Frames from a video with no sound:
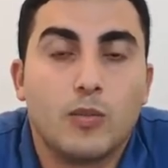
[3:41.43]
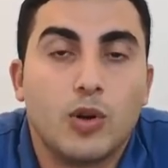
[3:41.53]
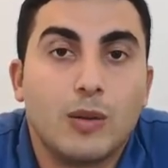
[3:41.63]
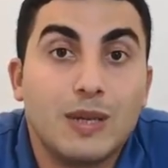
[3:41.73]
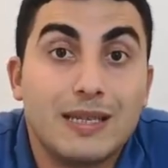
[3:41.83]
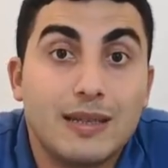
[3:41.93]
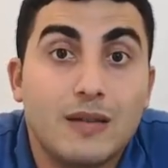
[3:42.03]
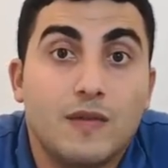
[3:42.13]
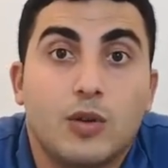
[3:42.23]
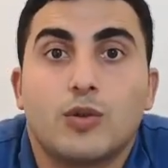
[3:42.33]
böyle bir
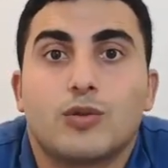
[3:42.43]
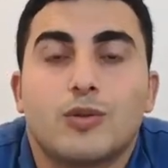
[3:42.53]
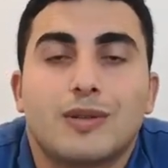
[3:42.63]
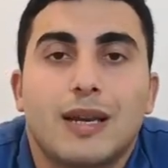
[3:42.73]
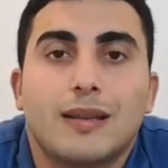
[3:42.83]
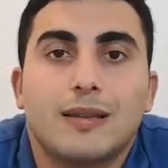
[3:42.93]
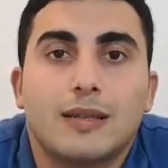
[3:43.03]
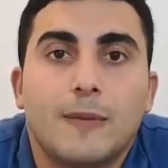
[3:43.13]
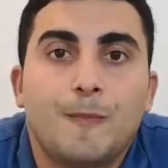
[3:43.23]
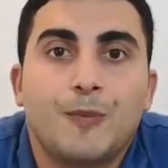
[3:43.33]
izlenim veriyorsunuz sadece.